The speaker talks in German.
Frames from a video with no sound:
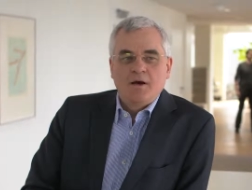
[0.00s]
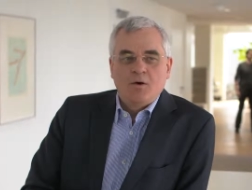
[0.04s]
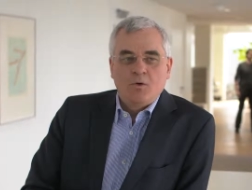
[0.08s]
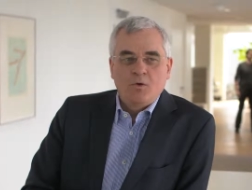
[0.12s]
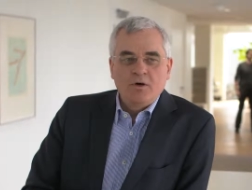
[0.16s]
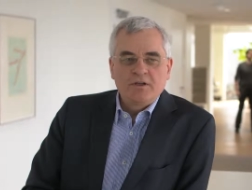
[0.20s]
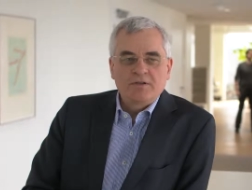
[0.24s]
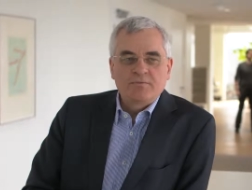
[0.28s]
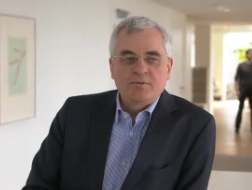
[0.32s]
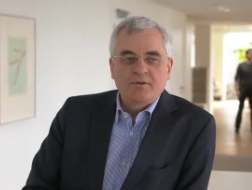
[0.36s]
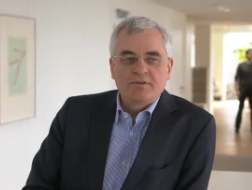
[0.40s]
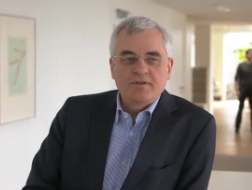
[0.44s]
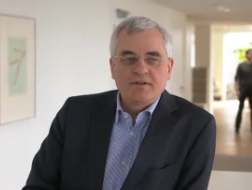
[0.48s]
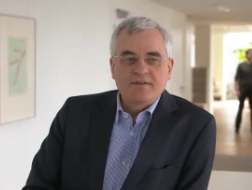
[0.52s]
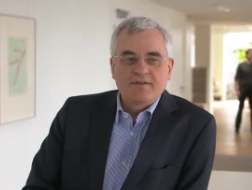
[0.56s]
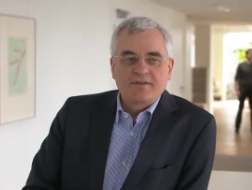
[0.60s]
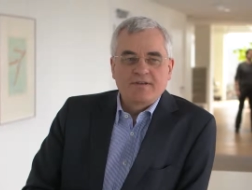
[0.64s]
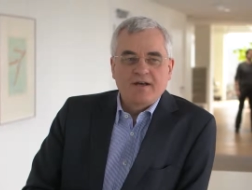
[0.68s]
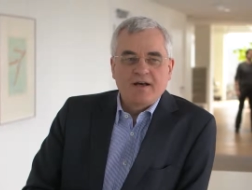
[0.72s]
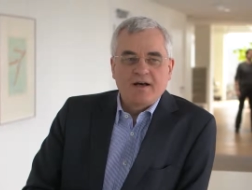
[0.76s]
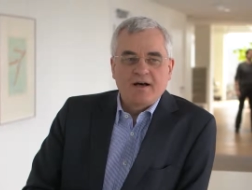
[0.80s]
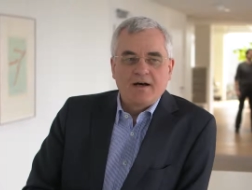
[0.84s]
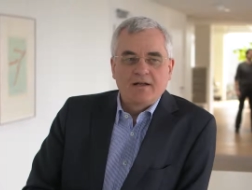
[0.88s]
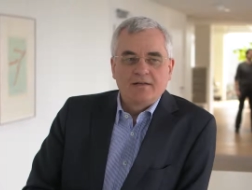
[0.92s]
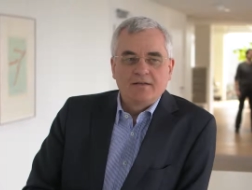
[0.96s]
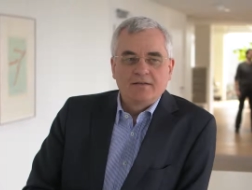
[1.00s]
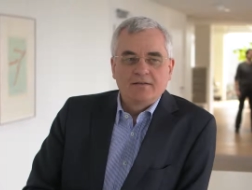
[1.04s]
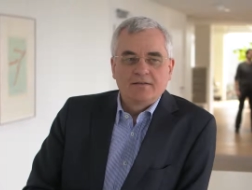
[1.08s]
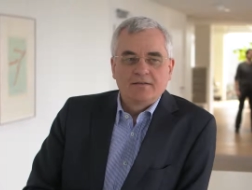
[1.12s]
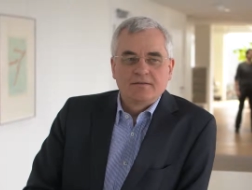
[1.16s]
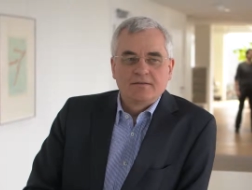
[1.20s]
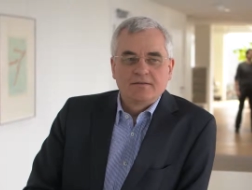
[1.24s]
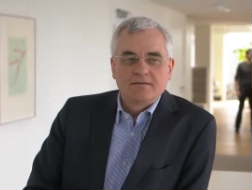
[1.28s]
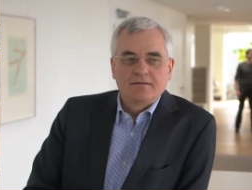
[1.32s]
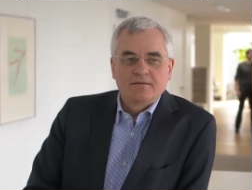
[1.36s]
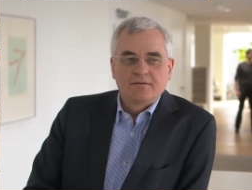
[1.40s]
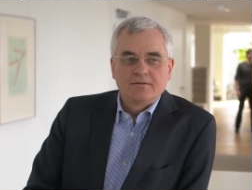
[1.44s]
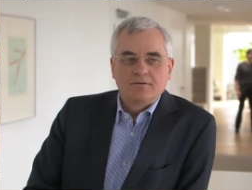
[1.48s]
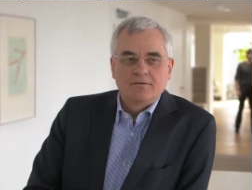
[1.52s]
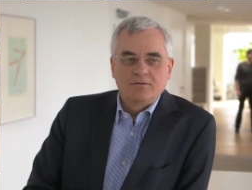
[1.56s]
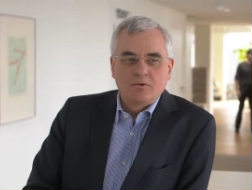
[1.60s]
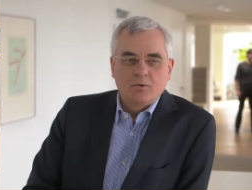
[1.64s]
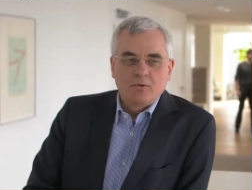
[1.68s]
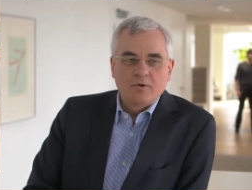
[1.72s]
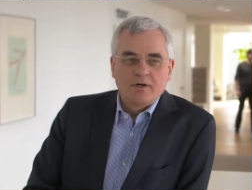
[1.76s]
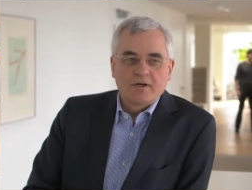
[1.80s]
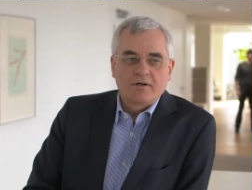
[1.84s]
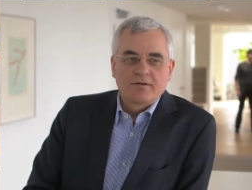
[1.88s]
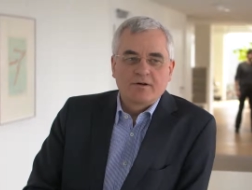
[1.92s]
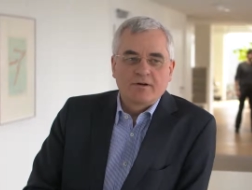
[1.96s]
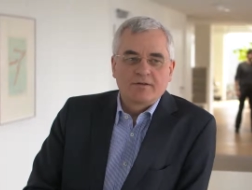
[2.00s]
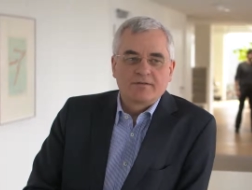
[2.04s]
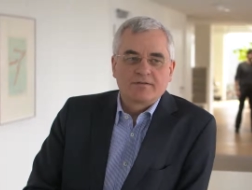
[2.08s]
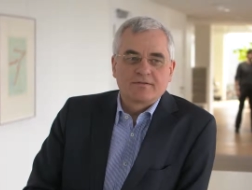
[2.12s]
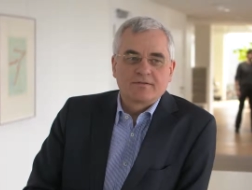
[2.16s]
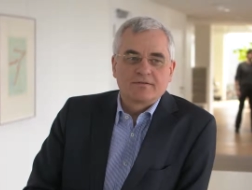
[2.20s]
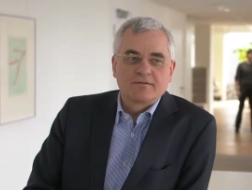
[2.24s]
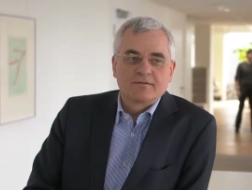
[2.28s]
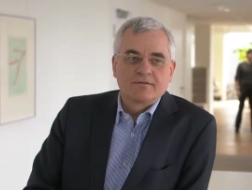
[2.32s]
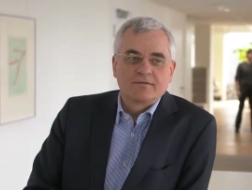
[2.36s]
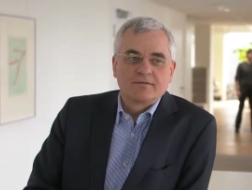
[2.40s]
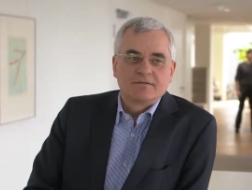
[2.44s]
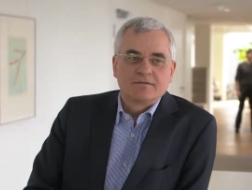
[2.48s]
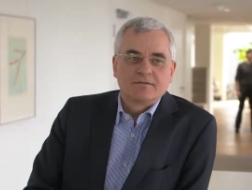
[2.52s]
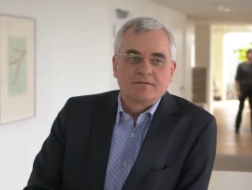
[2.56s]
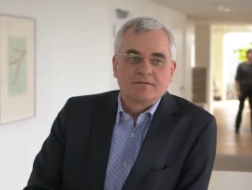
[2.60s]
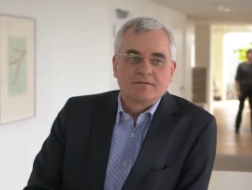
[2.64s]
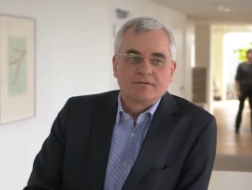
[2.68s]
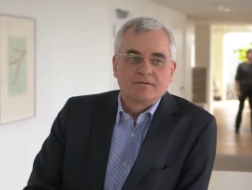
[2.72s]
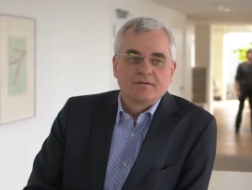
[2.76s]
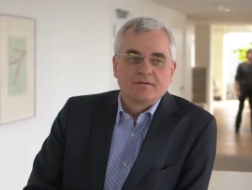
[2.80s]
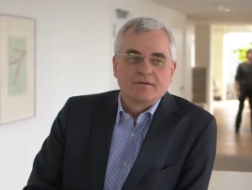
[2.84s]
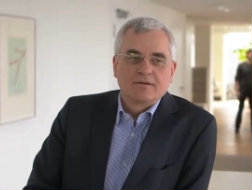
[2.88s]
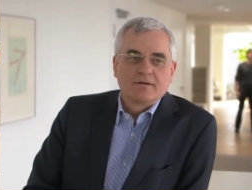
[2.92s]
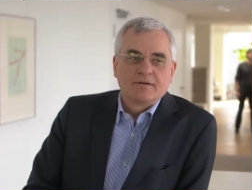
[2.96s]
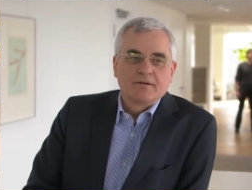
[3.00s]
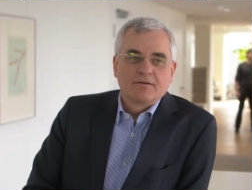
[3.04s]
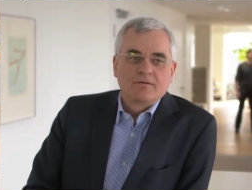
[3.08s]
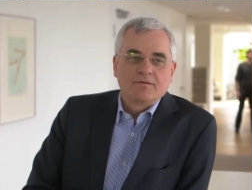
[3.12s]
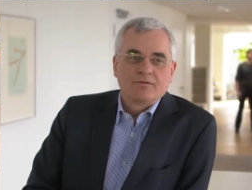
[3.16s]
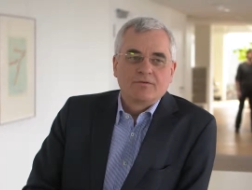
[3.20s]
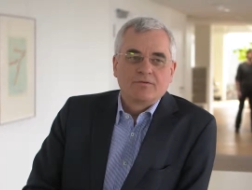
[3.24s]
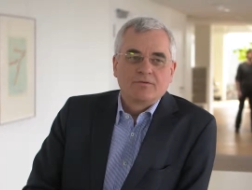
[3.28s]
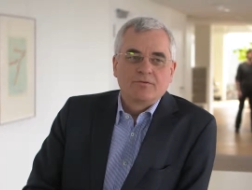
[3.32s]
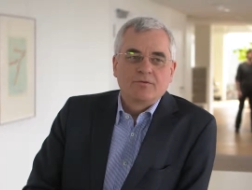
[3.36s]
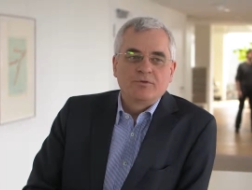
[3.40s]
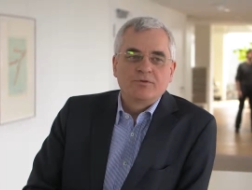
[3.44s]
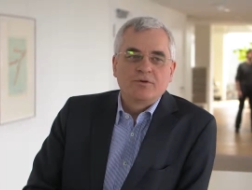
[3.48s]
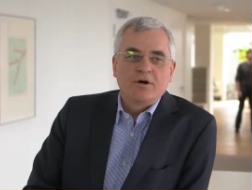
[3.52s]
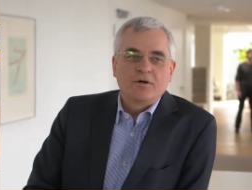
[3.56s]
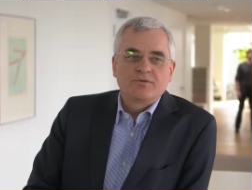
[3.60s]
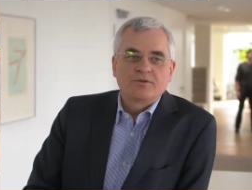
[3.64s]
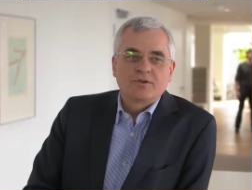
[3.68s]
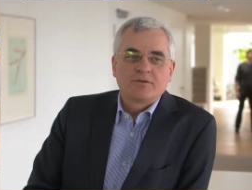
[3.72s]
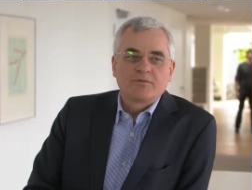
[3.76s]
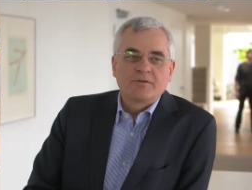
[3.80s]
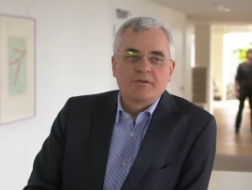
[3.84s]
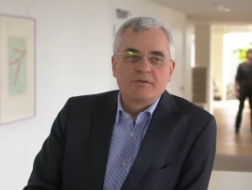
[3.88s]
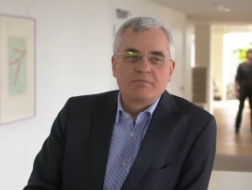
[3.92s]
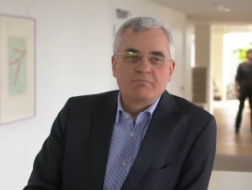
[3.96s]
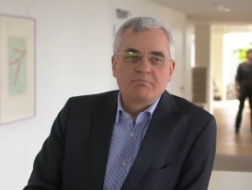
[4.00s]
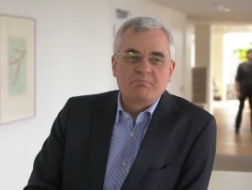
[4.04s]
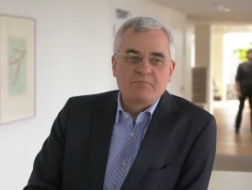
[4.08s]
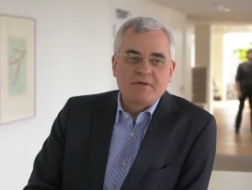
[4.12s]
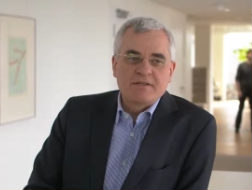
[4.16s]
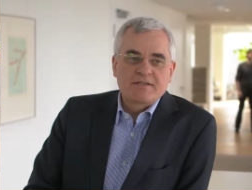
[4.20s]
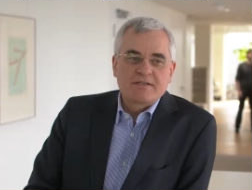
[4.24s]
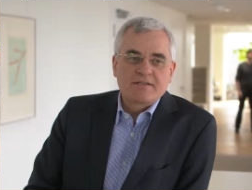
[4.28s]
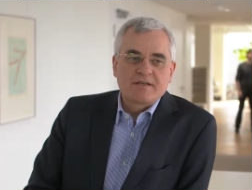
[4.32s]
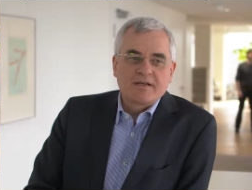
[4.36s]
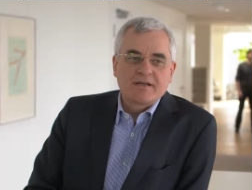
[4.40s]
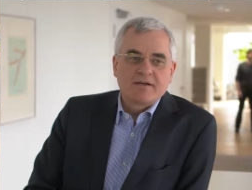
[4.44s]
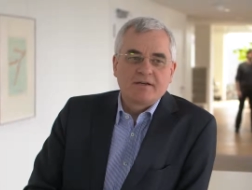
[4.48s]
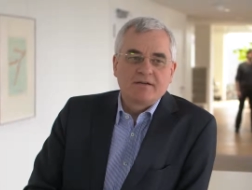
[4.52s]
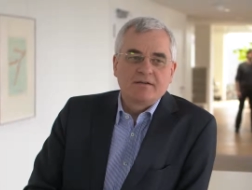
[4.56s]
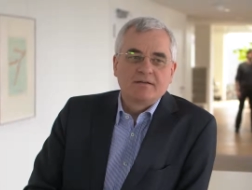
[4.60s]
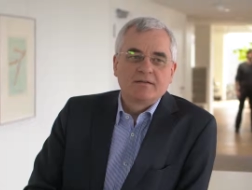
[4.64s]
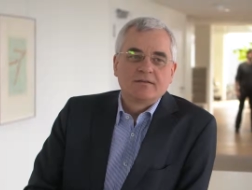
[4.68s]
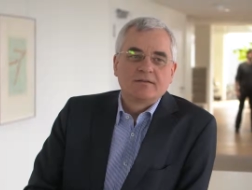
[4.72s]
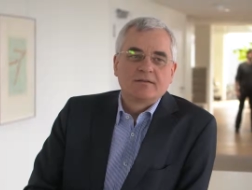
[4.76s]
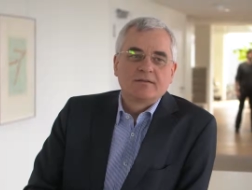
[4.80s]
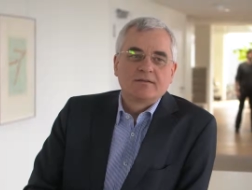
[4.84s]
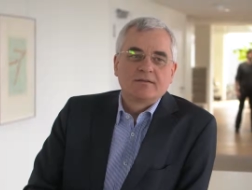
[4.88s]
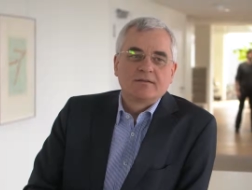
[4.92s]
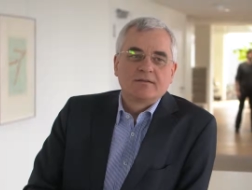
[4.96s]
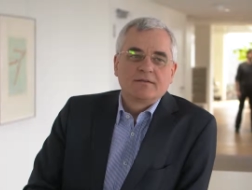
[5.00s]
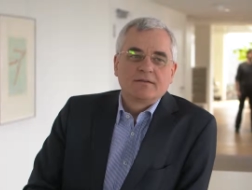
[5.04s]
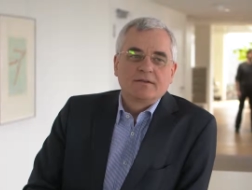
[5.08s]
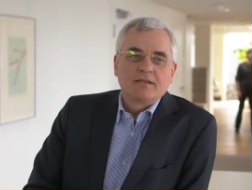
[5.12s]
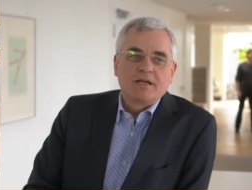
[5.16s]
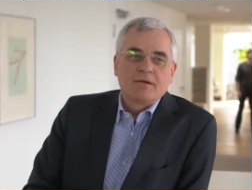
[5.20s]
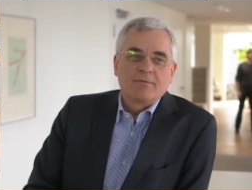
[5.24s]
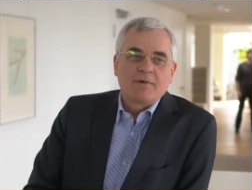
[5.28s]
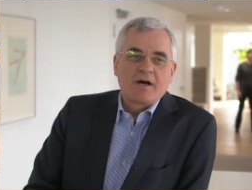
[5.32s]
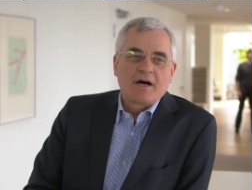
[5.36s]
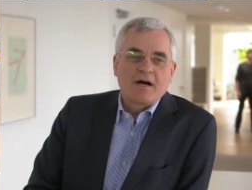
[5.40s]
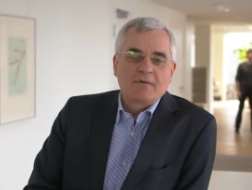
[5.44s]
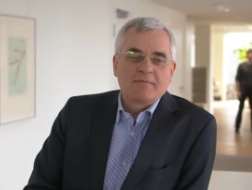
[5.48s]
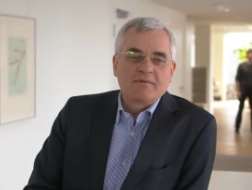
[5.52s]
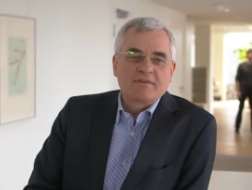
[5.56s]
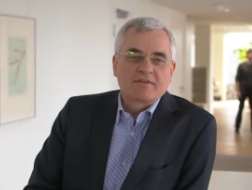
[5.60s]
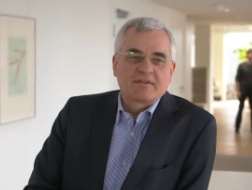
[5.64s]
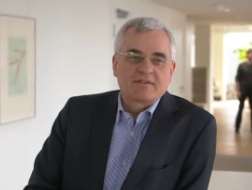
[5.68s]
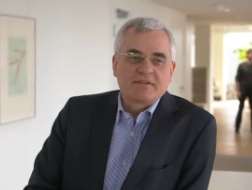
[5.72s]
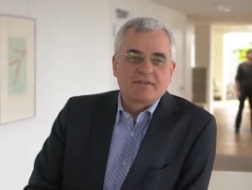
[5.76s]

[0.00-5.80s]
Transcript: Hohes Potenzial und hohe Kosten. So wurde Offshore Wind bisher im Rahmen des